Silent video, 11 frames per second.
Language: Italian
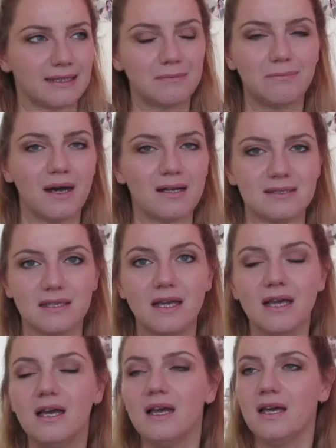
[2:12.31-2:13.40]
Di basi
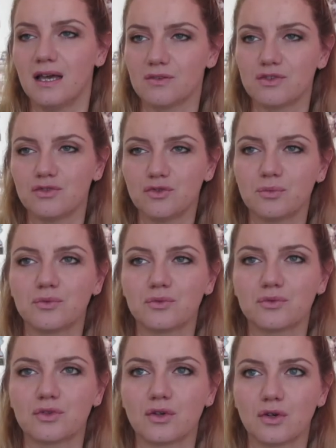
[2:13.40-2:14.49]
a un certo
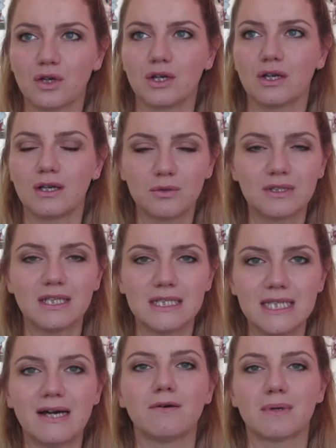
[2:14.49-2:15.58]
punto le
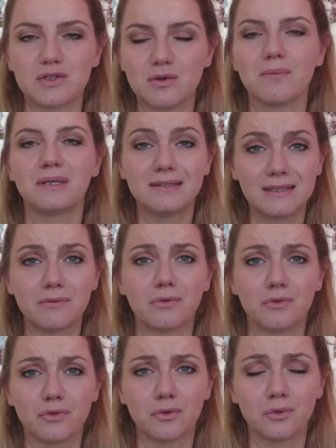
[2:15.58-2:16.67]
utilizzavo ma solo mettevo
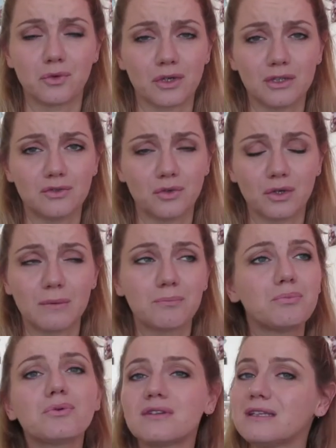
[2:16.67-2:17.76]
un, un correttore
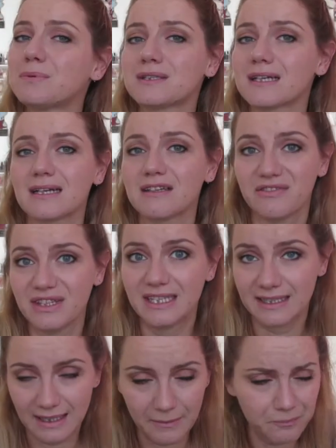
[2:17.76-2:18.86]
pur di poterle
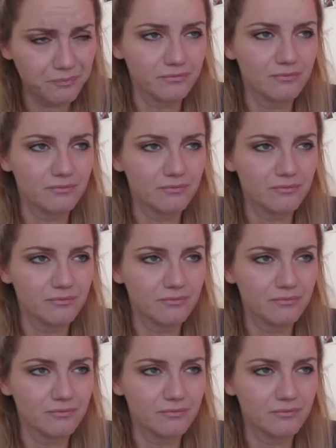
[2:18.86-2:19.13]
finire.